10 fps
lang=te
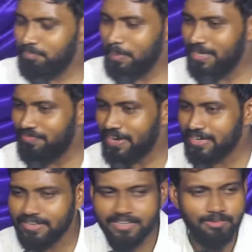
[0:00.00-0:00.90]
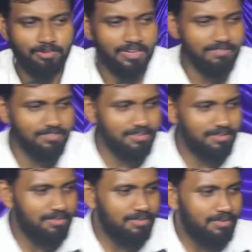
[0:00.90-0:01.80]
పిండి ఫ్యాక్టరీ ఇంకోటేమో
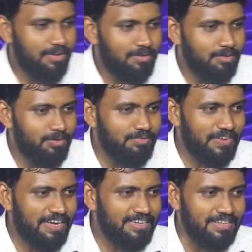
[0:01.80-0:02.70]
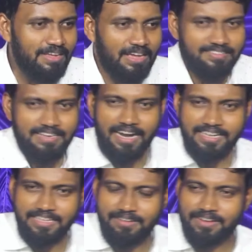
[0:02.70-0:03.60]
నూనె ఫ్యాక్టరీ
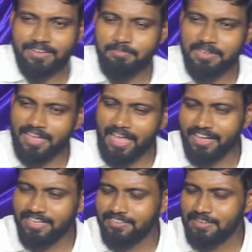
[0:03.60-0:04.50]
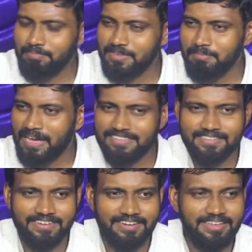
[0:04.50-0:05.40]
స్టార్టింగ్లోనేమో మీరు ఆ స్క్రిప్చర్ బాగా
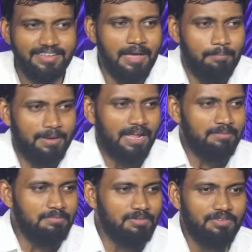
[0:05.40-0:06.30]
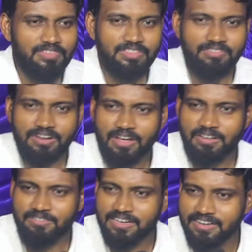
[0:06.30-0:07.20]
చదవండి ప్రారంభంలో
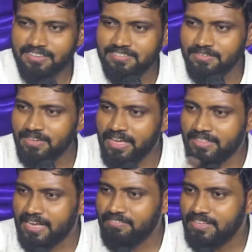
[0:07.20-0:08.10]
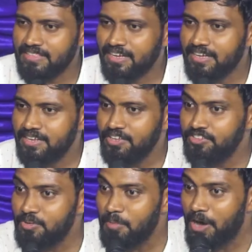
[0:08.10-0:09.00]
విధవరాలు అని రాశాడు తర్వాత రాగానే
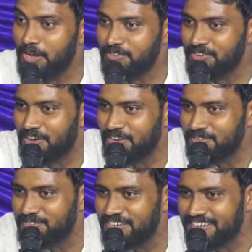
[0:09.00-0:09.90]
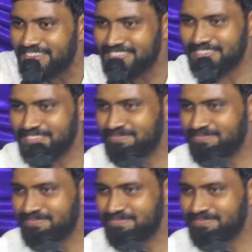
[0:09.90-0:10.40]
యజమానురాలు అని రాశాడు